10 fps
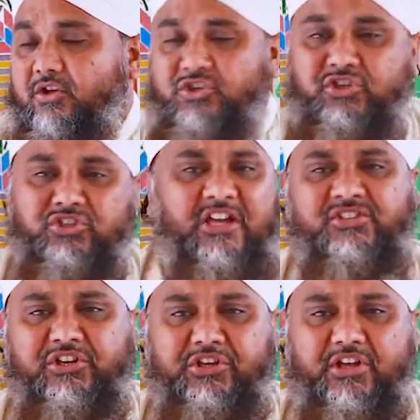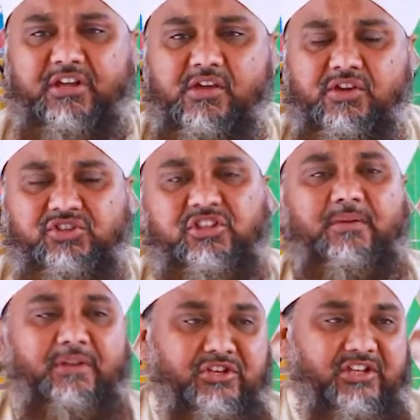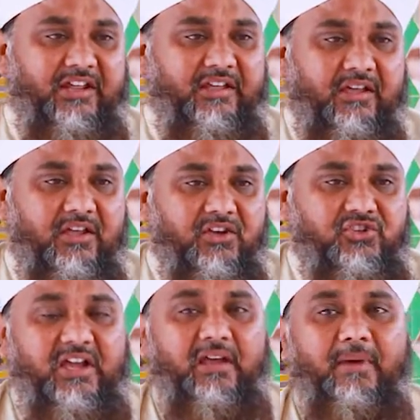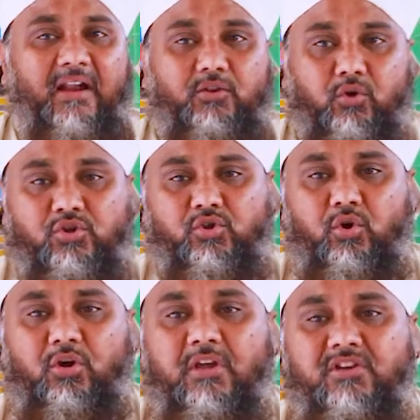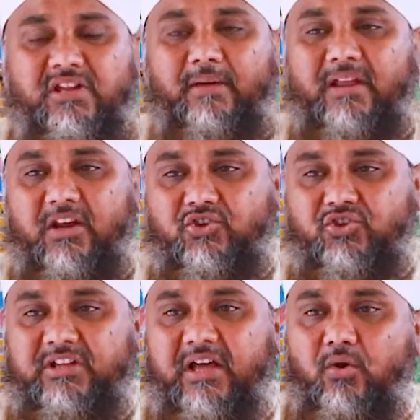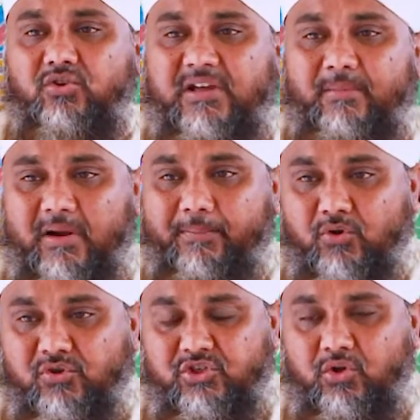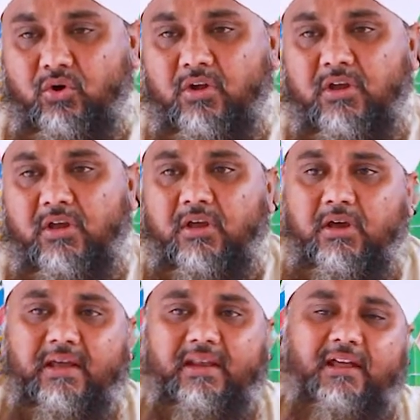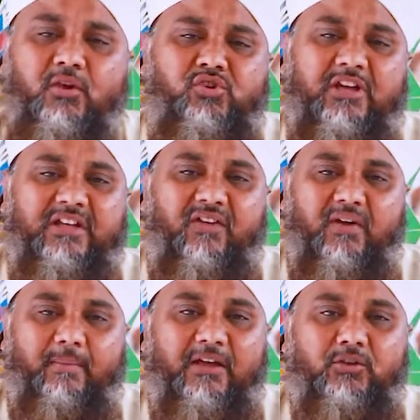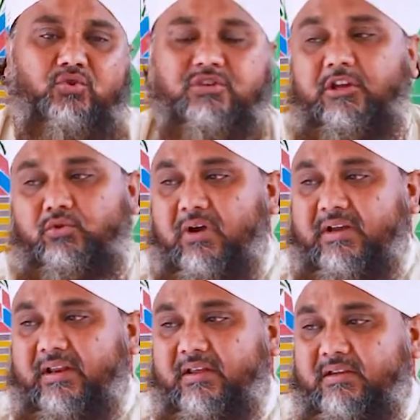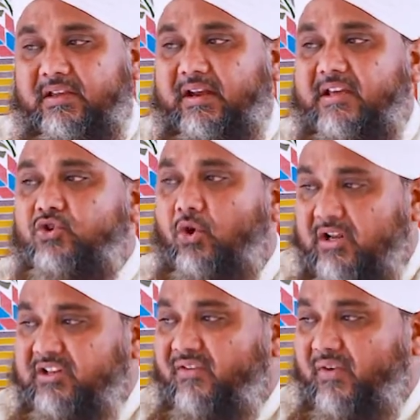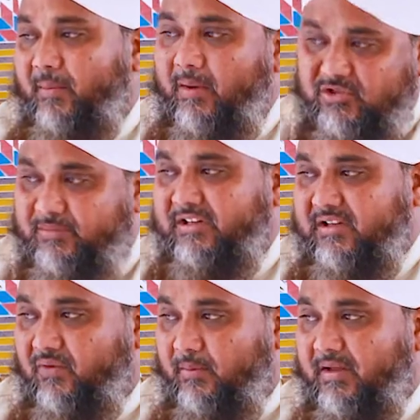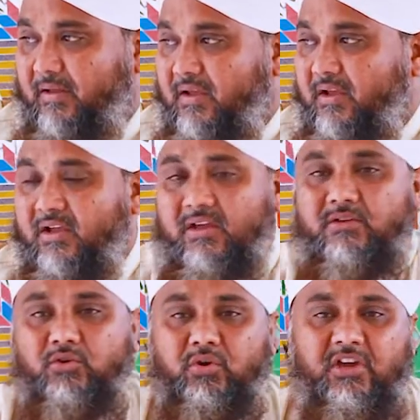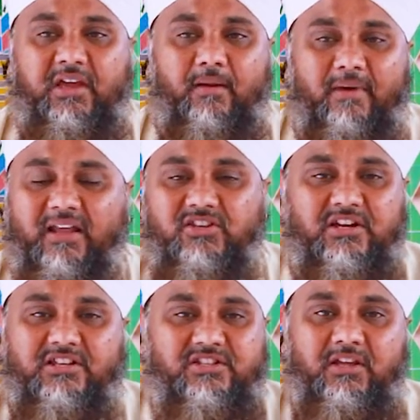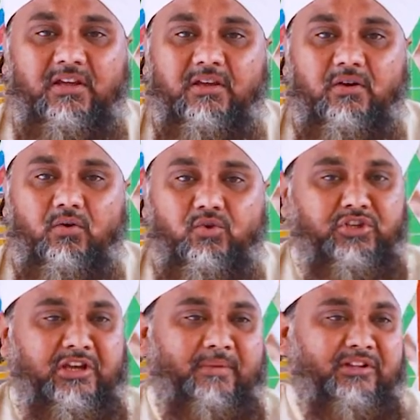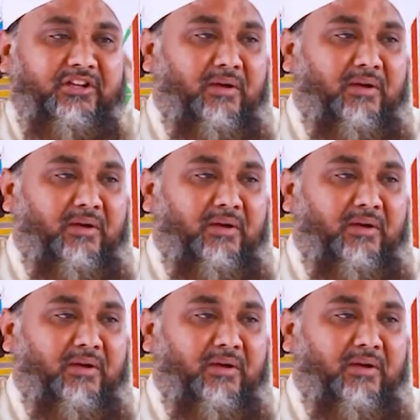किसी से हसद नहीं करेंगे किसी से भी नहीं जलेंगे चाहे हमारा दोस्त हो चाहे हमारा रिश्तेदार हो चाहे हमारा पड़ोसी हो अल्लाह ने उसे अता फरमाया तो उसके लिए दुआ करें कि अल्लाह से और अता फरमा मुझे भी अता फरमा क्योंकि हमारे जलने से उसकी नमतें